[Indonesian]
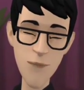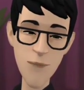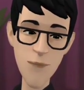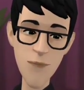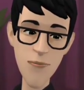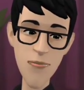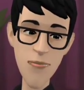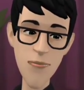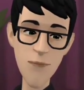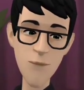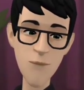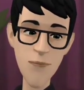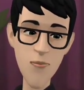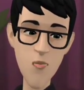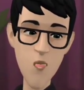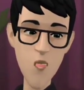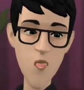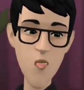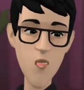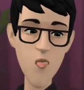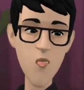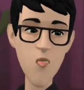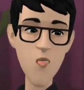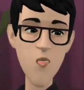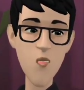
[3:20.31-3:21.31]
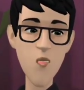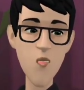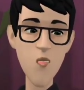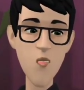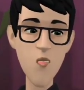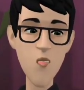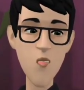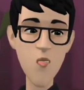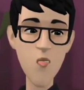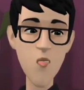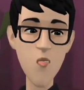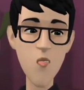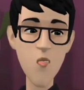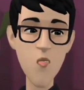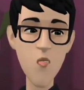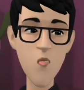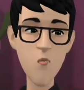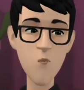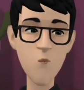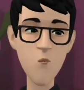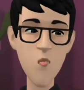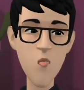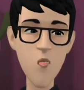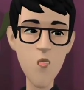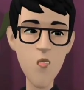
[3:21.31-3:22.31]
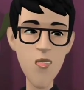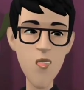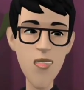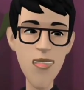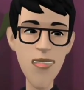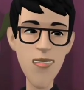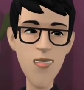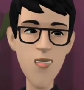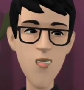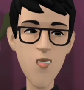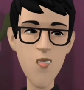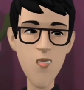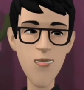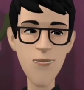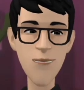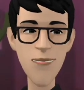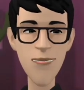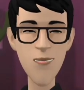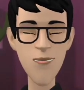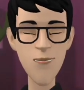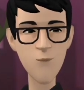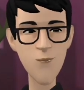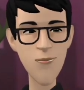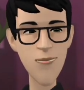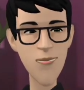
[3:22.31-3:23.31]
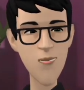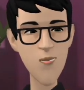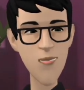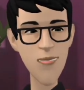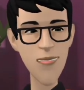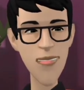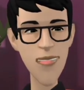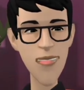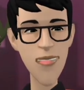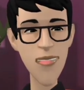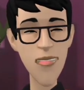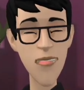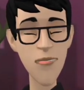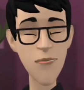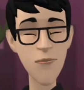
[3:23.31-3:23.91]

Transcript: Karena es batu akan mengurangi peradangan